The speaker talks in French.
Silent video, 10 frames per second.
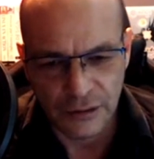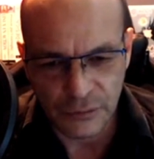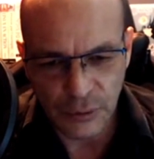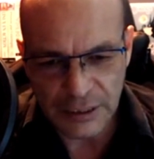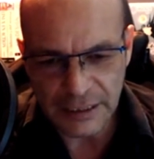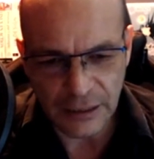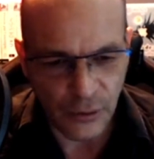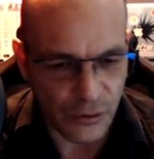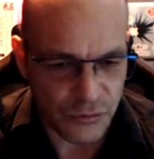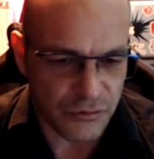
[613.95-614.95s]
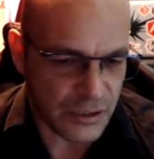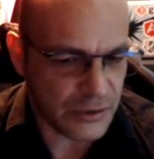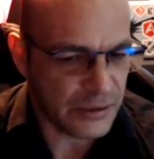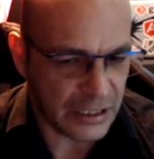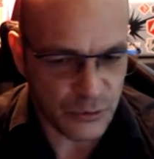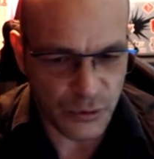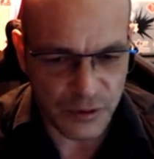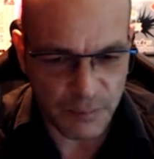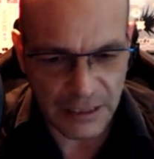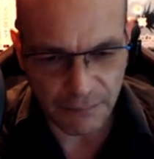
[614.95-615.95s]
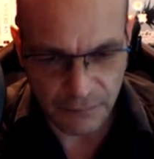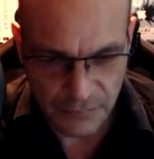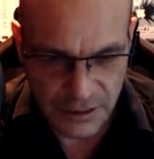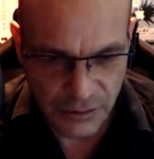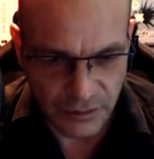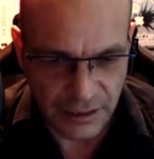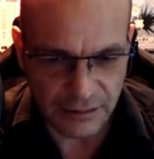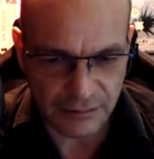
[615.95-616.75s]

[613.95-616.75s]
Ok, d'accord, tu utilises Redux, mais disons que